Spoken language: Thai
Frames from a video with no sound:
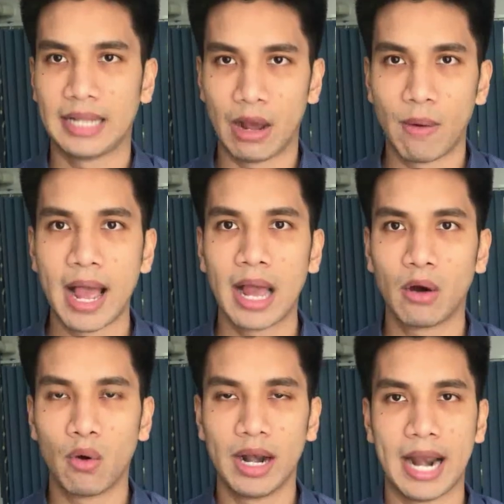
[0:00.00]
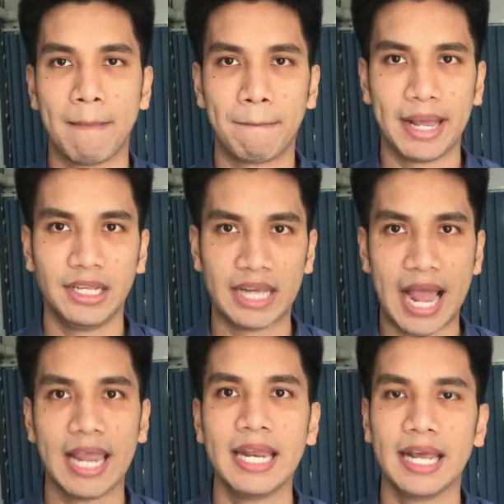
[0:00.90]
แต่ว่าคนนำไป
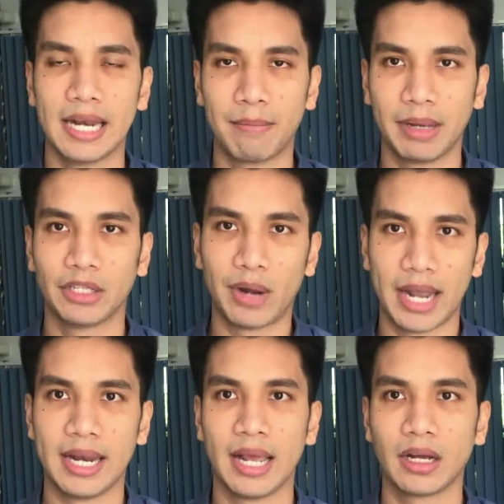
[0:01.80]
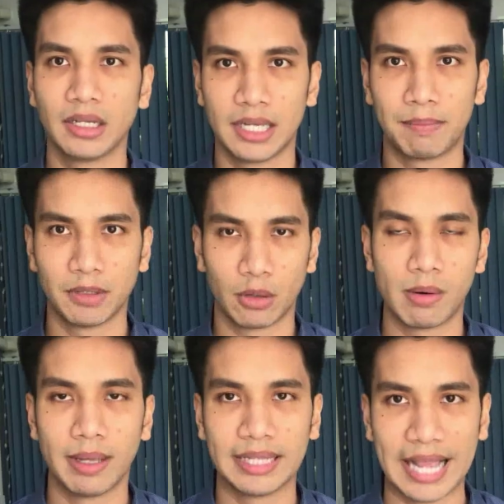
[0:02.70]
ใช้เนี่ยนำไปเทรดเนี่ยก็จะประสบ
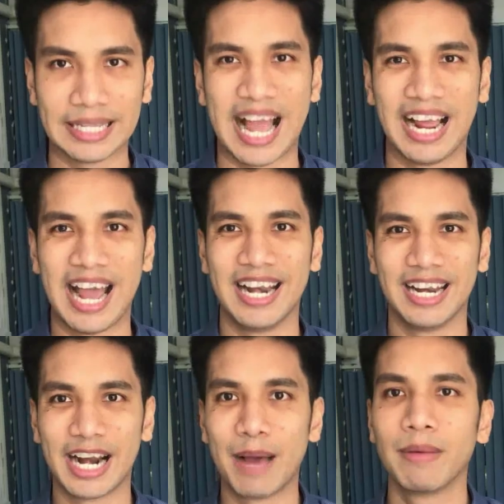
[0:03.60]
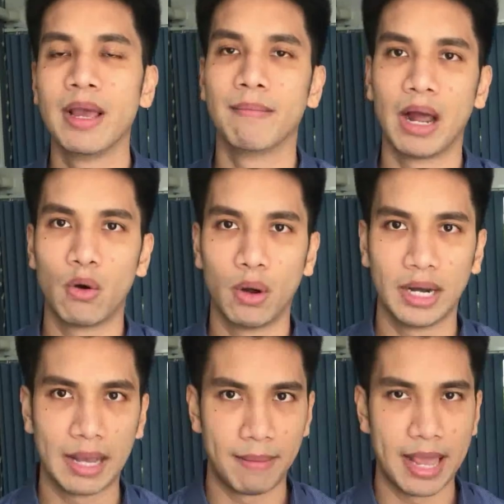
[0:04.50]
ความสำเร็จแตกต่างกันนะครับบางคน
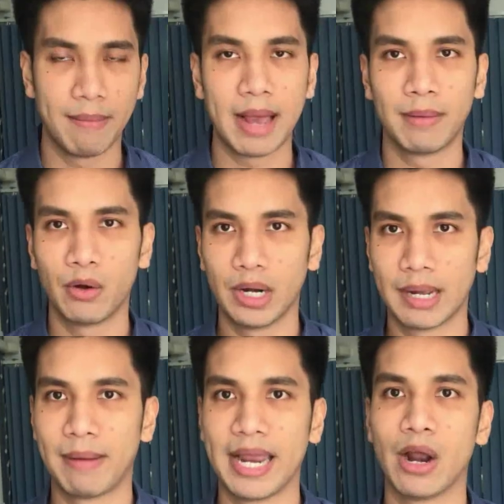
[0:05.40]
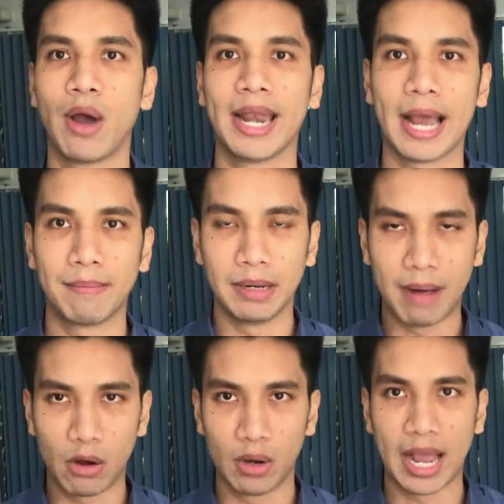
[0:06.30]
กำไรมากบางคนกำไรน้อยนะครับหรือ
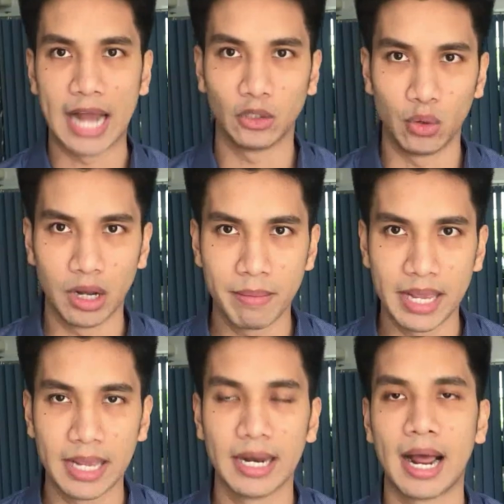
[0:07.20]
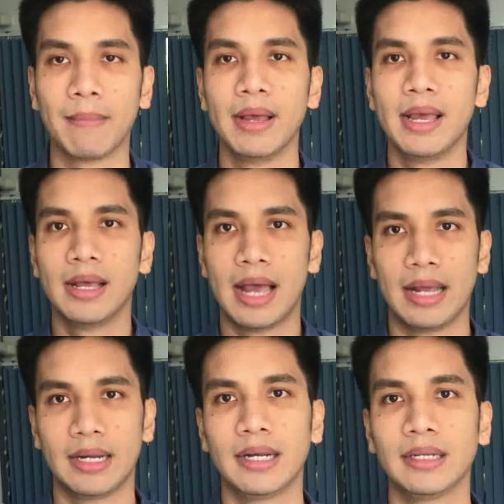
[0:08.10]
บางคนขาดทุนก็มีนะครับ
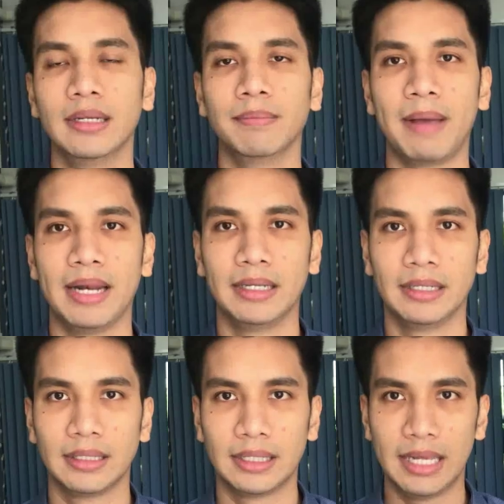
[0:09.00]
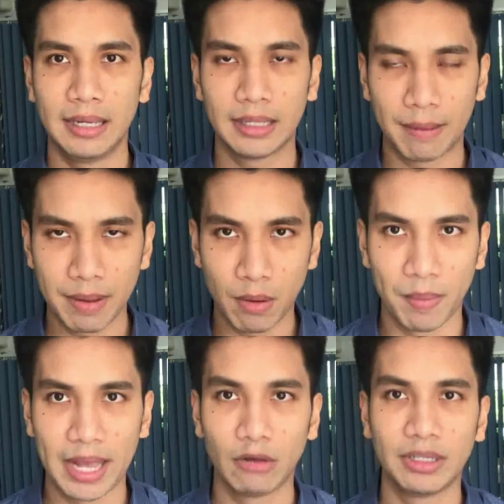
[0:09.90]
อ่านั่นจึงเป็นที่ทำให้ผ
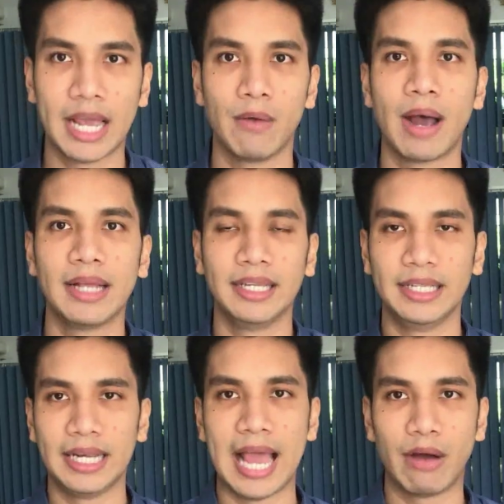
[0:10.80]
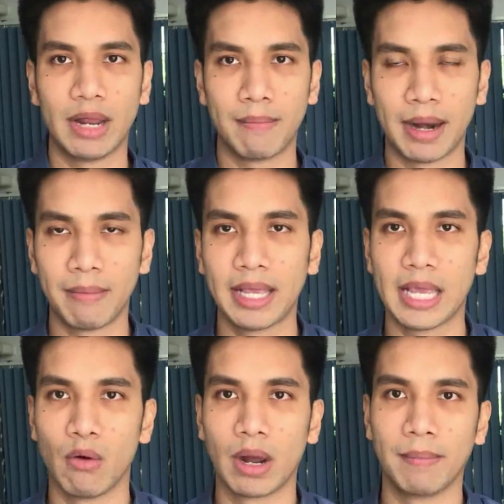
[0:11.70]
มได้เข้าใจว่าจริงๆ แล้วเนี่ยมันไม่
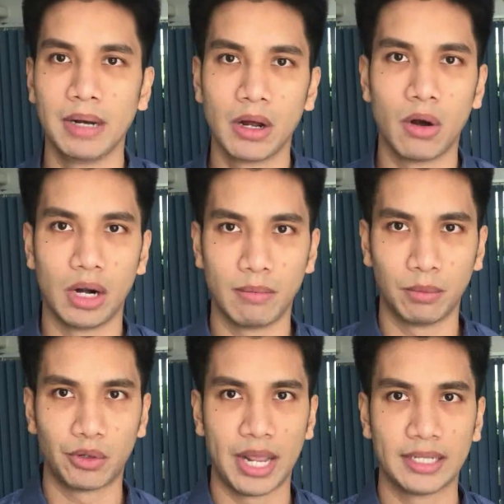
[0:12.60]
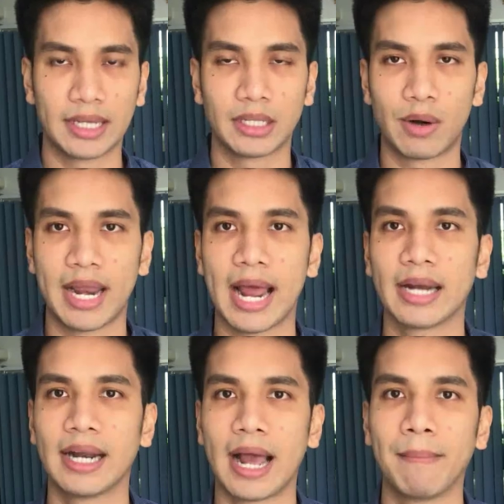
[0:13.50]
เกี่ยวกับเรื่องของระบบเทรดสักเท่าไหร่นัก
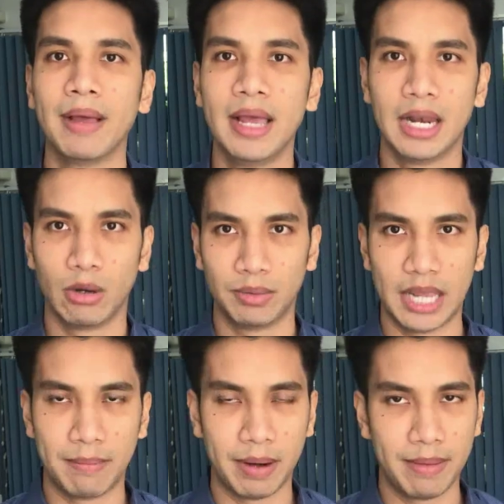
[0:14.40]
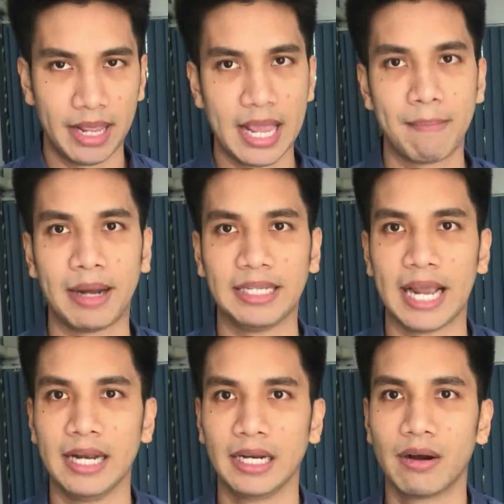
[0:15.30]
นะครับระบบเทรดเป็นเพียงแค่ปัจจั
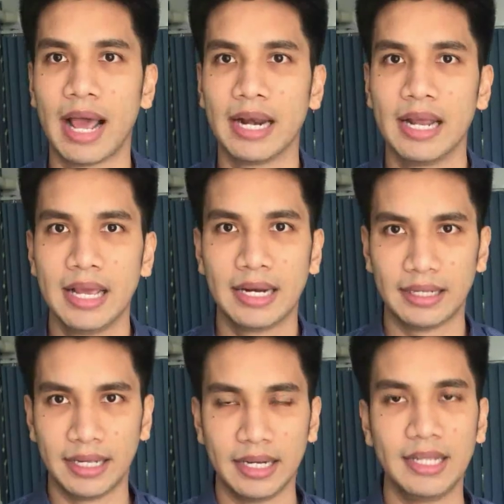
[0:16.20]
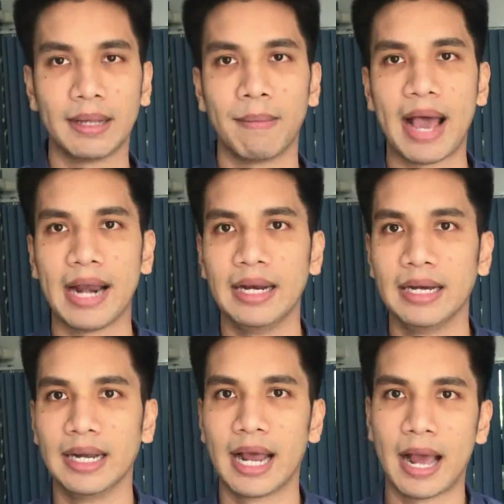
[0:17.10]
ยหนึ่งเท่านั้น แต่สิ่งที่สำคัญ
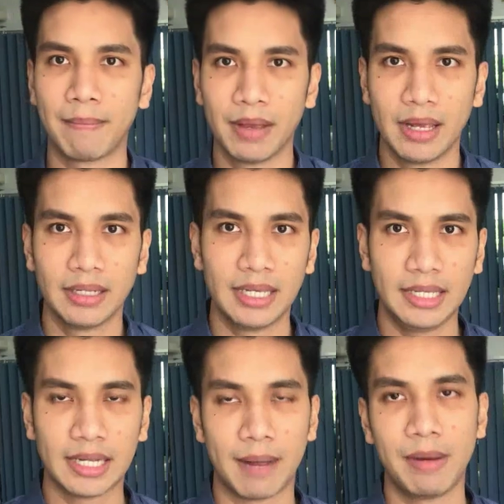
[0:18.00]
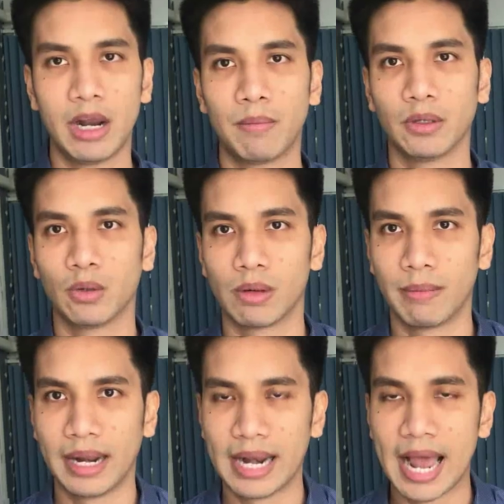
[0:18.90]
เลยนะครับที่จะทำให้เราประสบความ
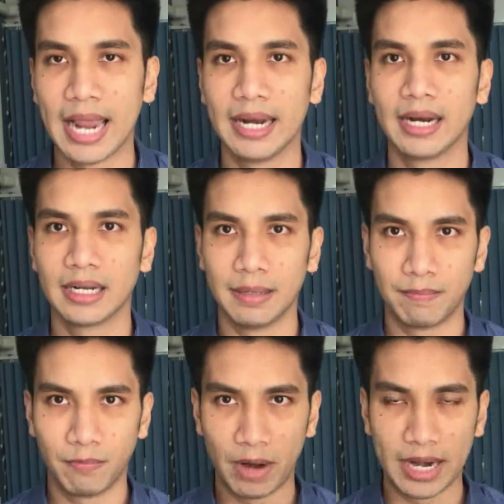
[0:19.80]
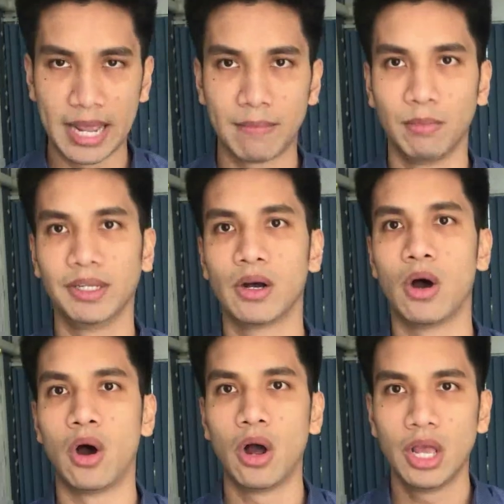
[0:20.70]
สำเร็จได้นั่นก็คือ วันนี้ผมจะข
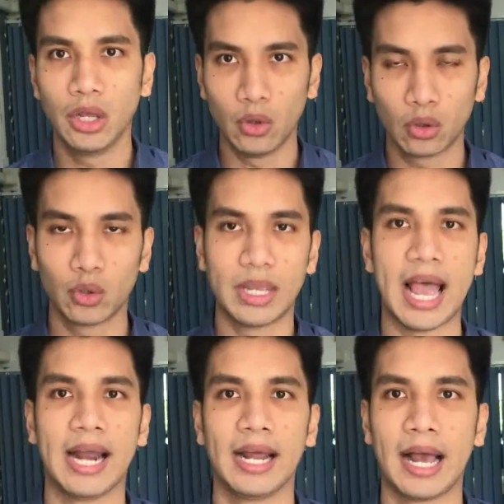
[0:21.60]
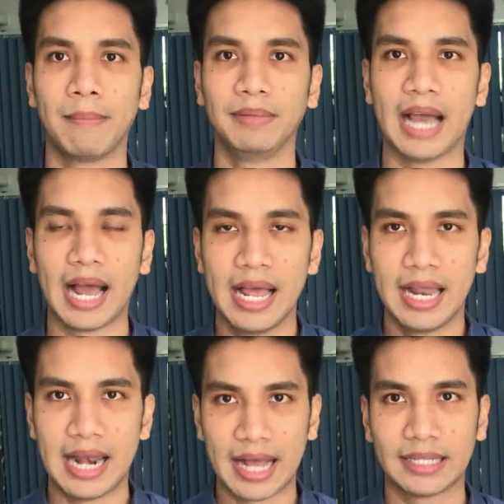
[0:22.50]
อยกตัวอย่างนะครับจาก
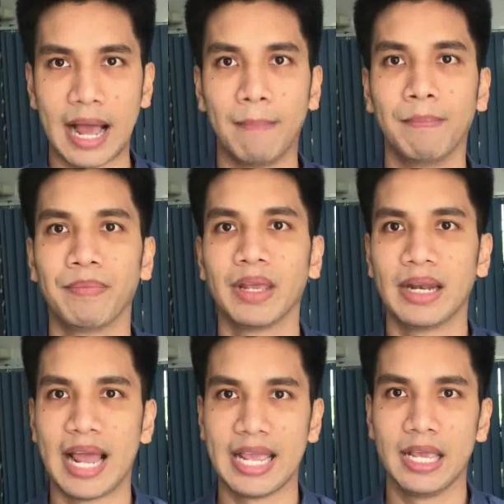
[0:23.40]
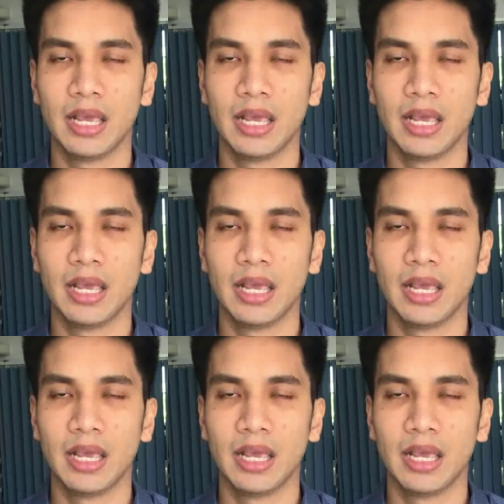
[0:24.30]
หลักธรรมใน